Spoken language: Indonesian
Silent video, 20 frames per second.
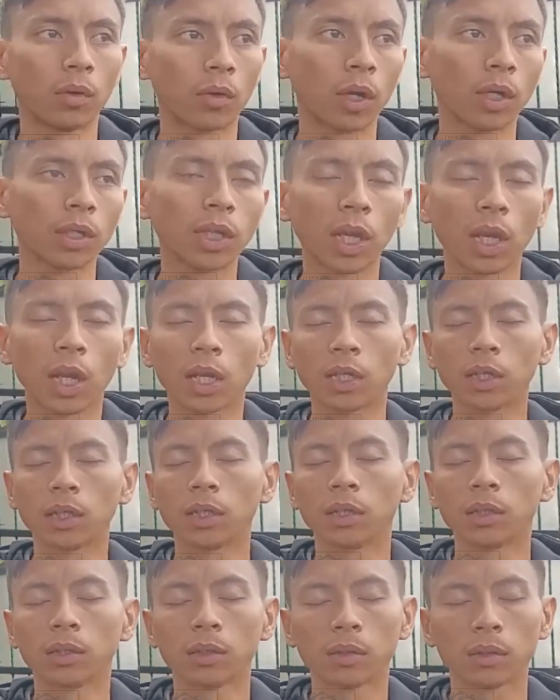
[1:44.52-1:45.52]
orang jalan
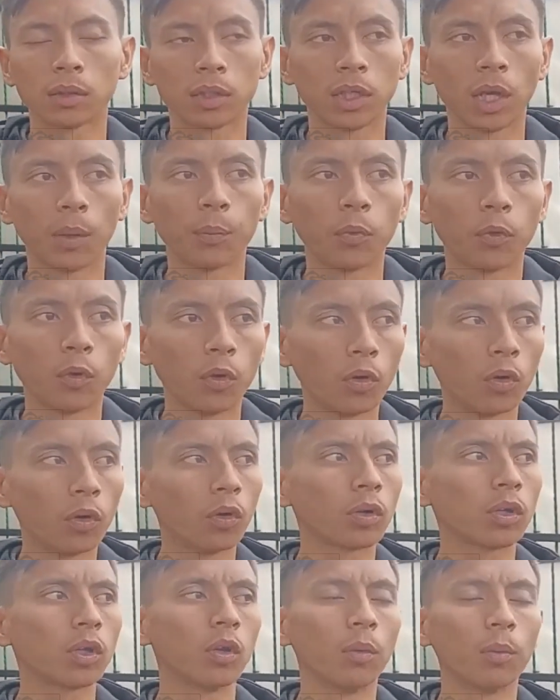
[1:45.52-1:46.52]

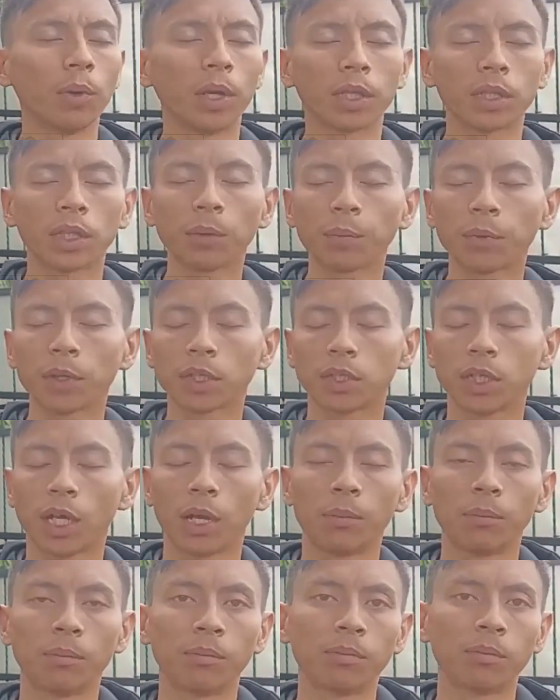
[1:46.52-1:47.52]
30 km per
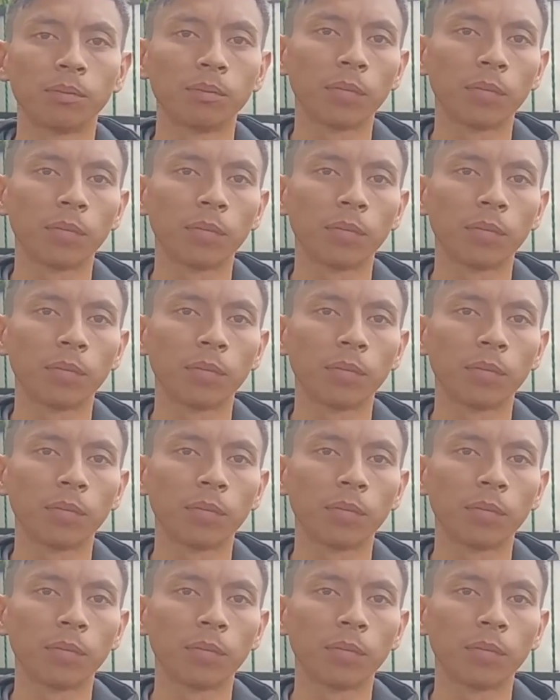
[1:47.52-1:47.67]
jam,